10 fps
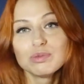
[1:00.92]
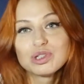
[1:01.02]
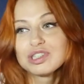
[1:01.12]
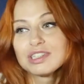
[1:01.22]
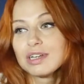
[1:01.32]
вы
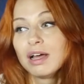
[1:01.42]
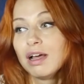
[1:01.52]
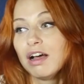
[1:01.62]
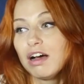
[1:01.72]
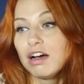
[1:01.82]
можете
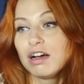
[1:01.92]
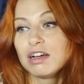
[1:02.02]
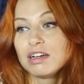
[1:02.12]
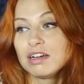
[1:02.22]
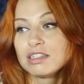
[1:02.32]

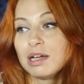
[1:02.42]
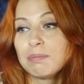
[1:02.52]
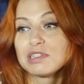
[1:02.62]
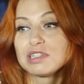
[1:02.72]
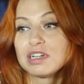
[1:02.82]
э,
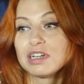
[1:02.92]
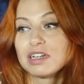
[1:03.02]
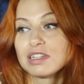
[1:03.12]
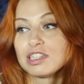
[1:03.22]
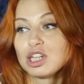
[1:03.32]

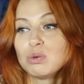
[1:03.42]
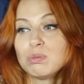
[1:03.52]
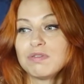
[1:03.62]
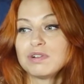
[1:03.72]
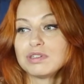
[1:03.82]
запросто, не
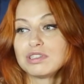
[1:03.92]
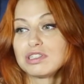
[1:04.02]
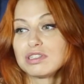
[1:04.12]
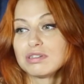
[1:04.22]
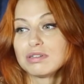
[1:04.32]

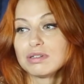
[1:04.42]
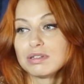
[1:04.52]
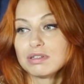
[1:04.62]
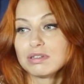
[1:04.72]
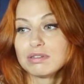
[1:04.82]
задумываясь,
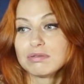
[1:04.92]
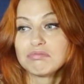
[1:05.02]
э,